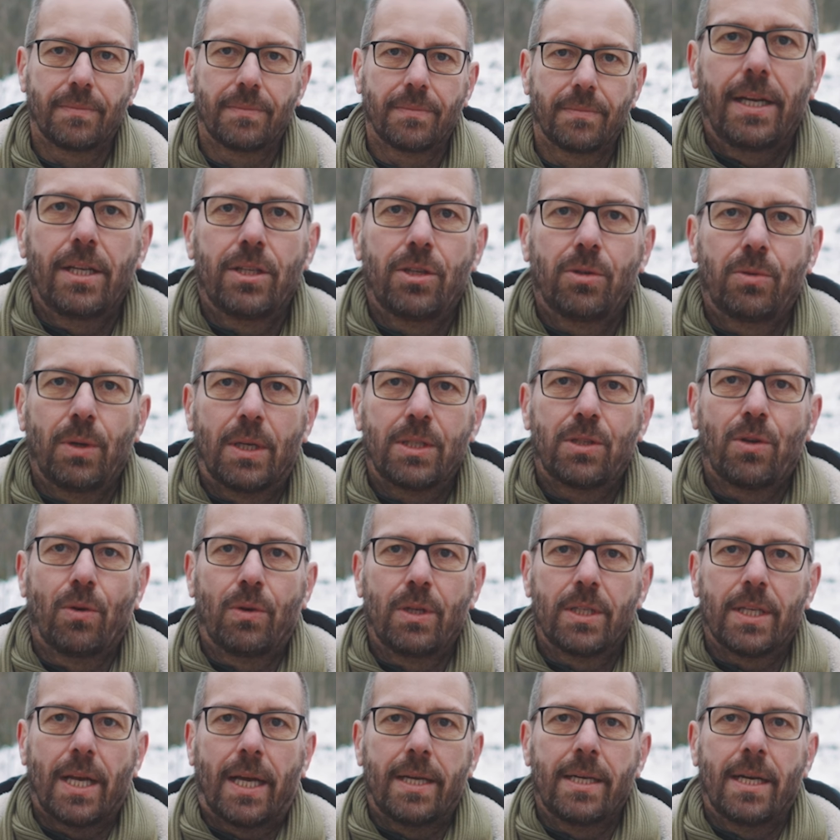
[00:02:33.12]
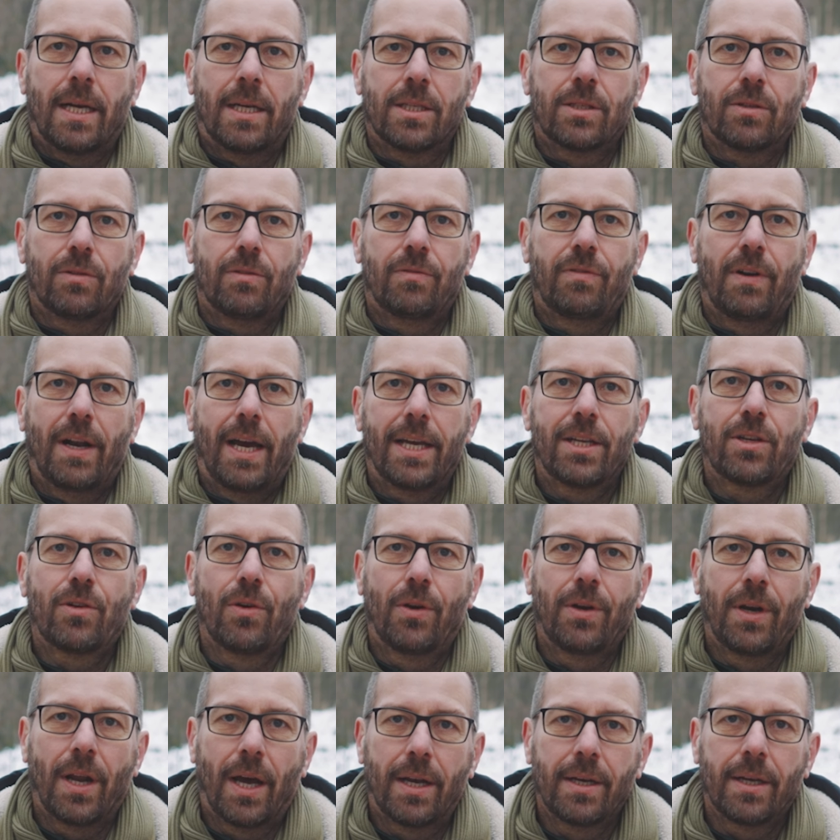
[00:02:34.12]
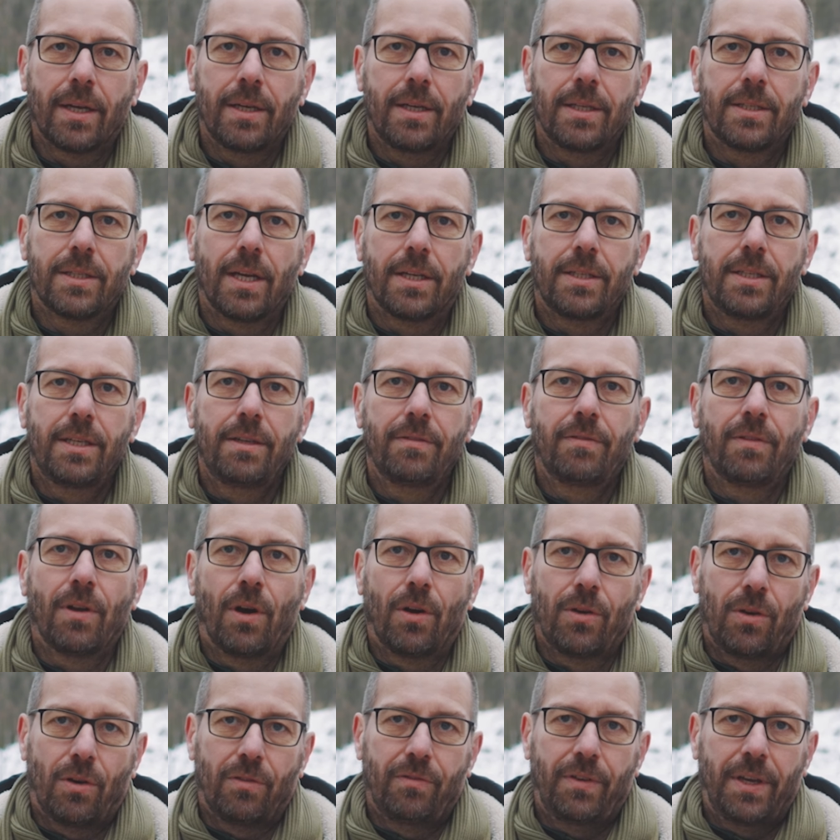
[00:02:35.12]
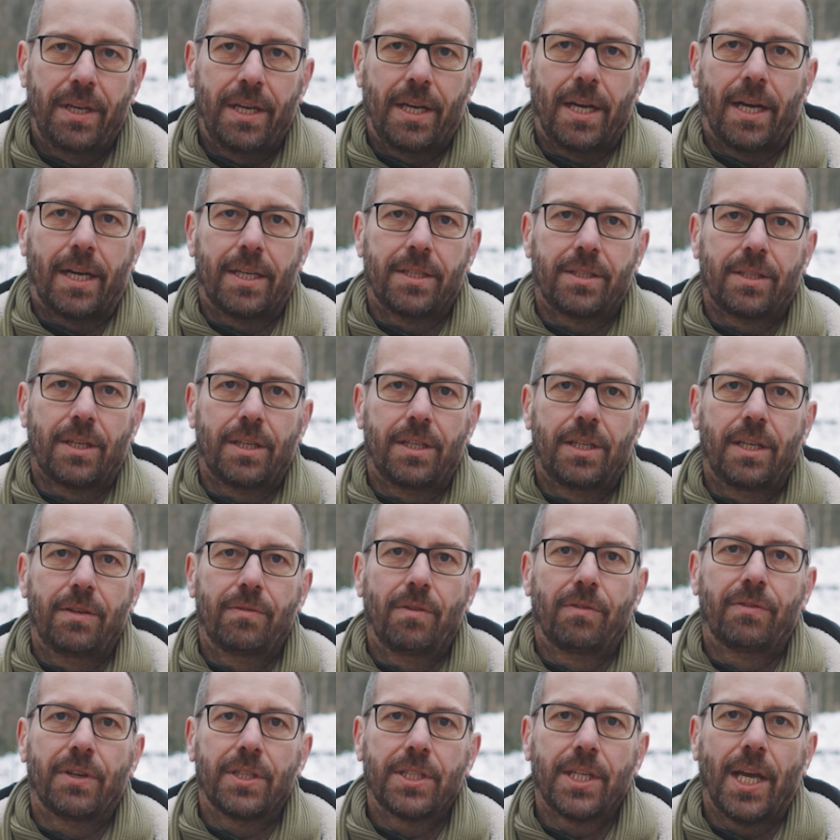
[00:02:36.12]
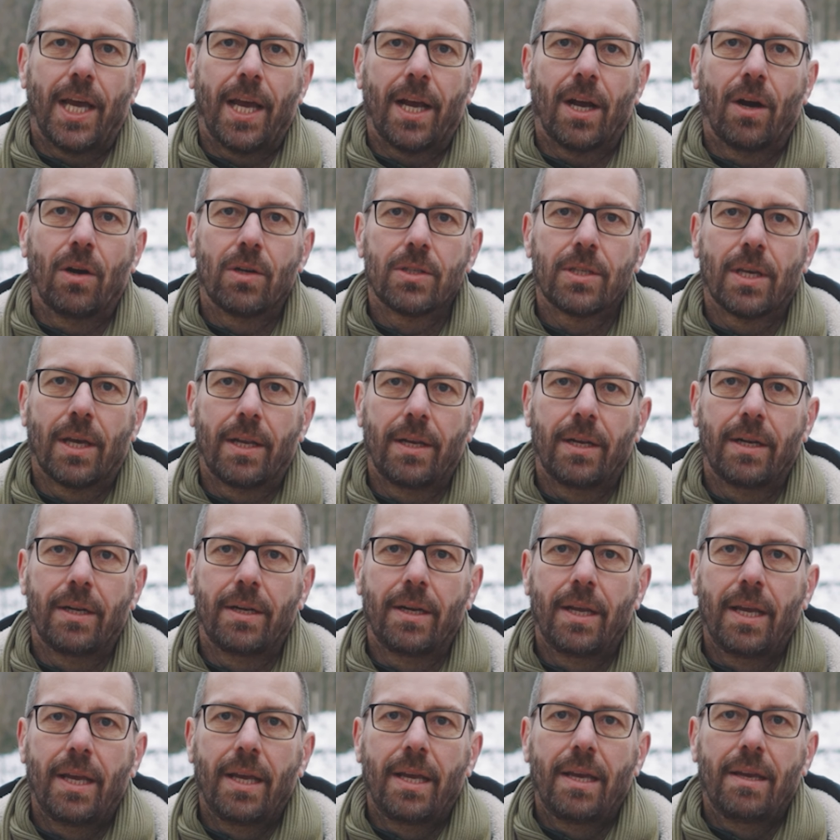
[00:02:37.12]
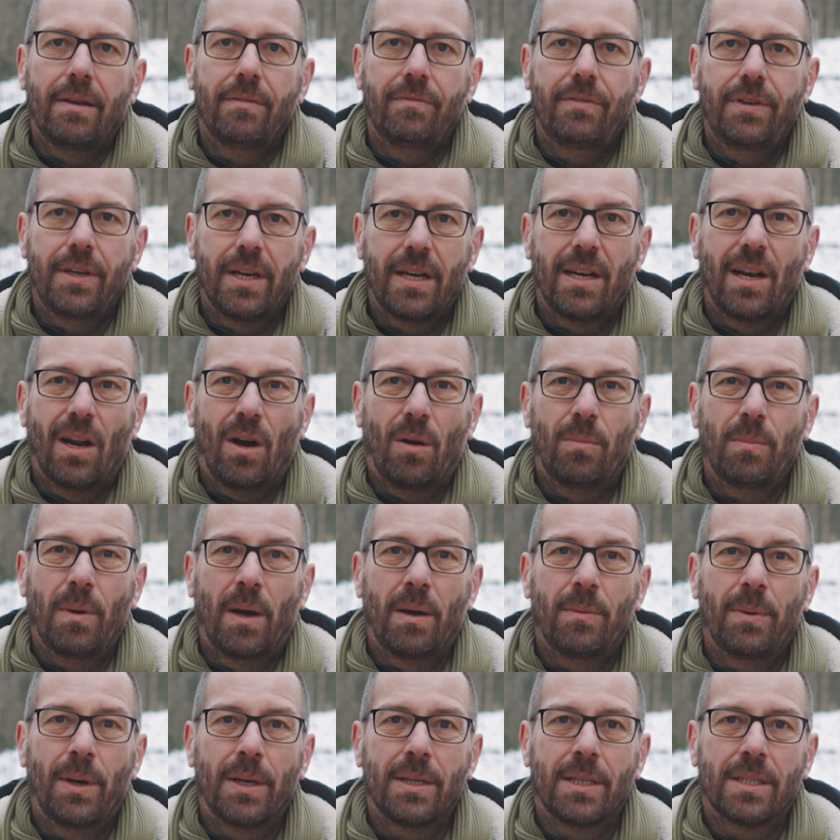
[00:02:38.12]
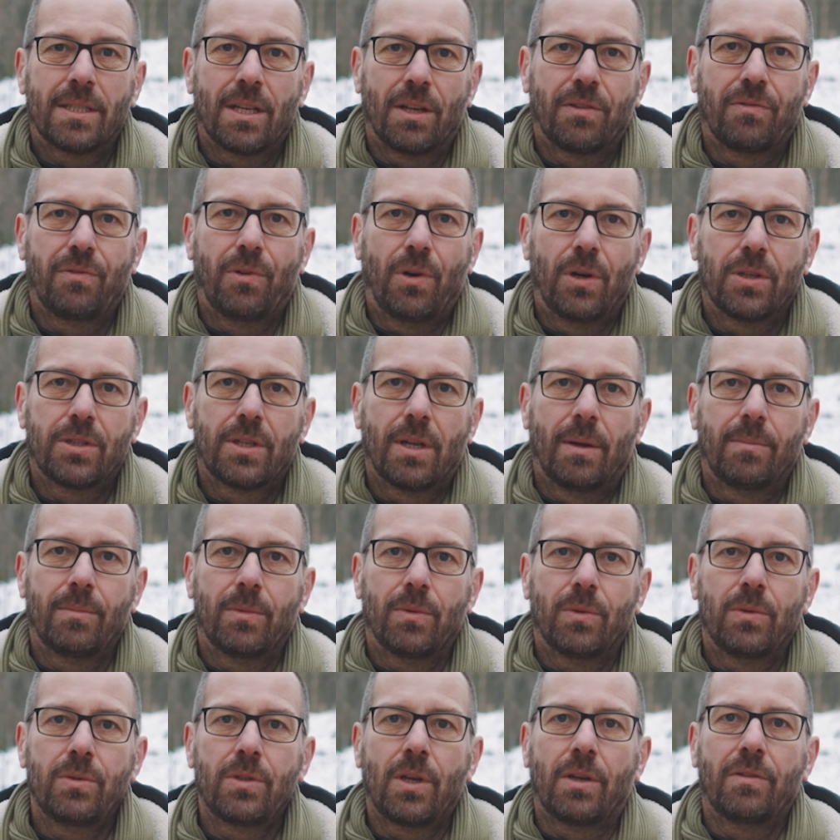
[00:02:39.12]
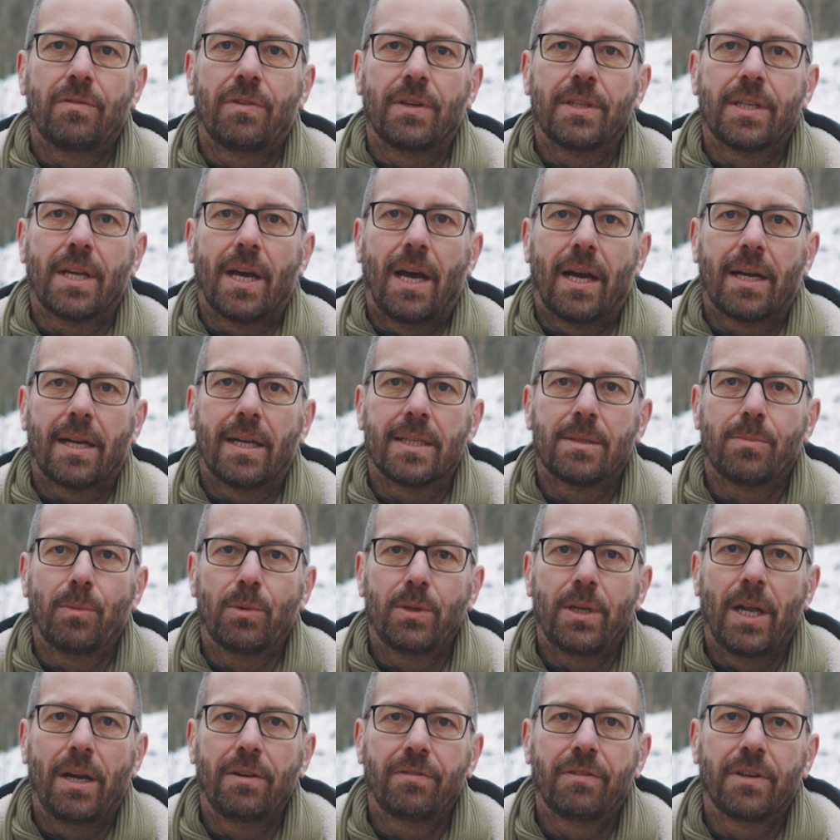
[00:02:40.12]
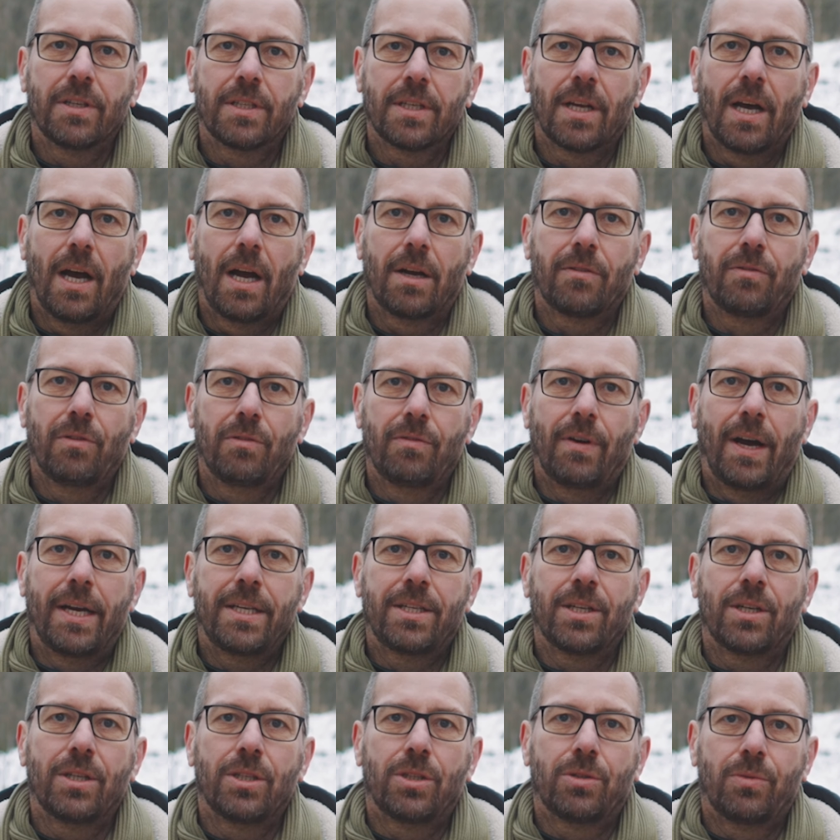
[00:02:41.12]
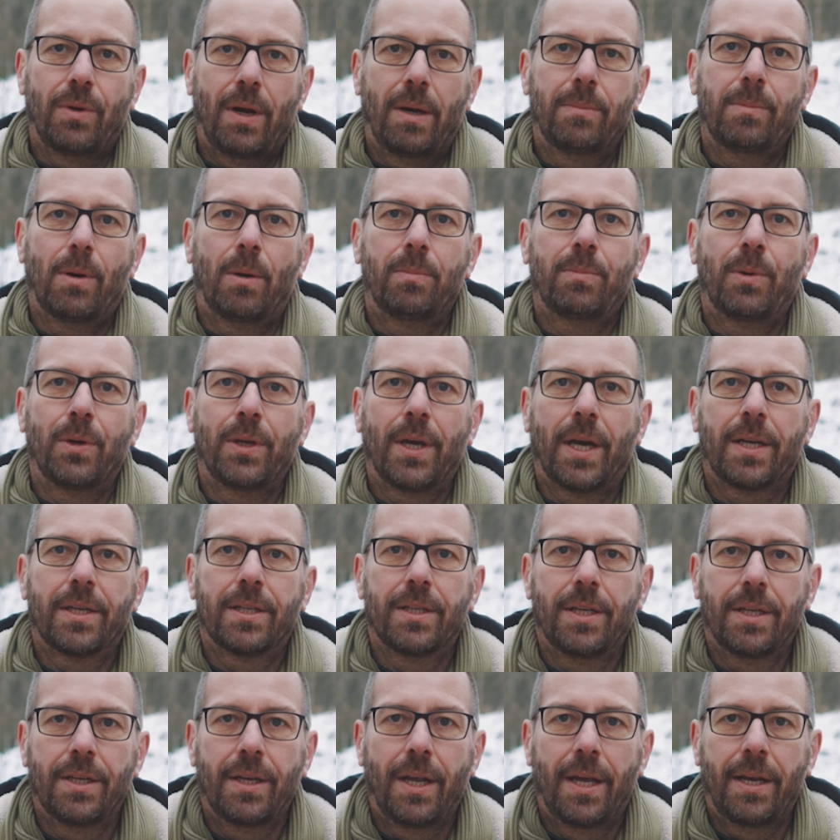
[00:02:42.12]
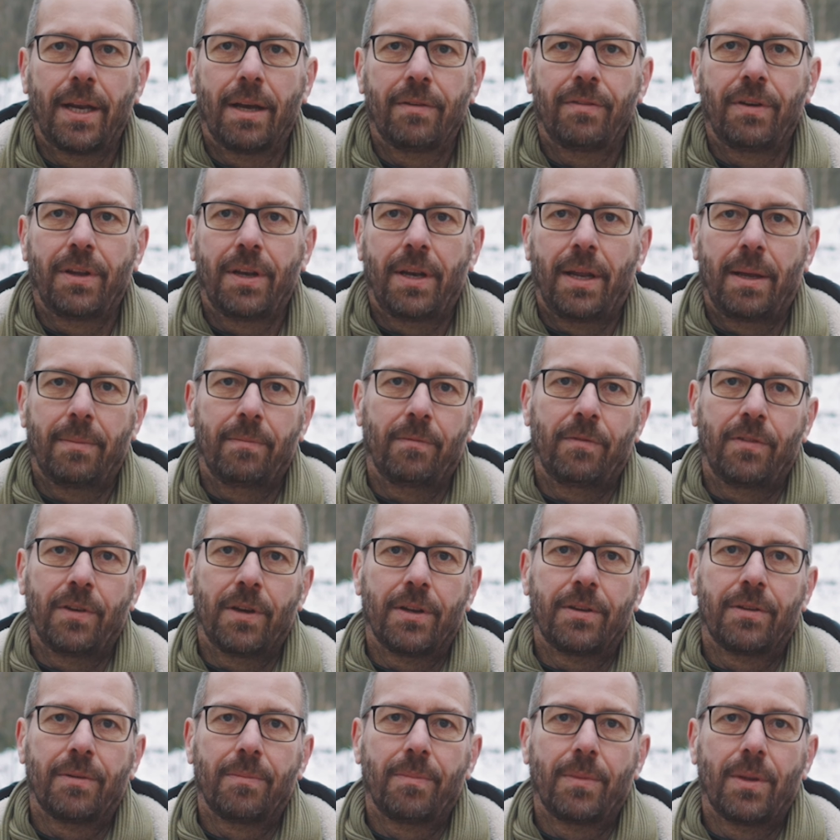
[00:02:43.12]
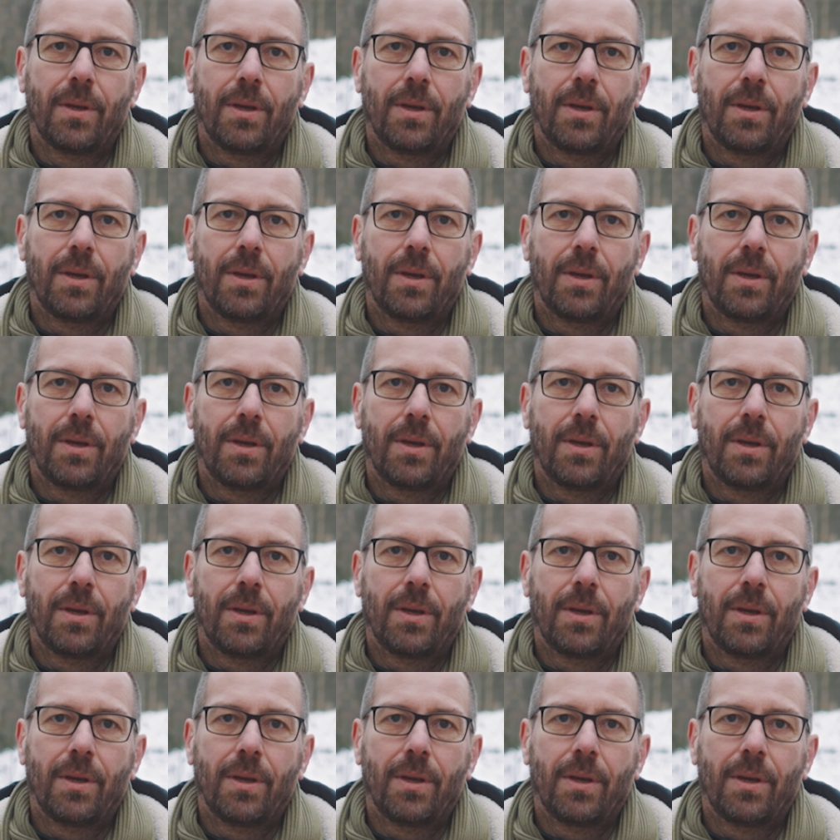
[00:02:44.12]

Jede Situation ist anders und vielleicht können andere Initiativen auch noch weniger restriktive Verträge aushandeln. Wir glauben aber, dass das Forstamt unseren Vertrag als Modellvertrag für weitere Trailbauprojekte in NRW nehmen wird.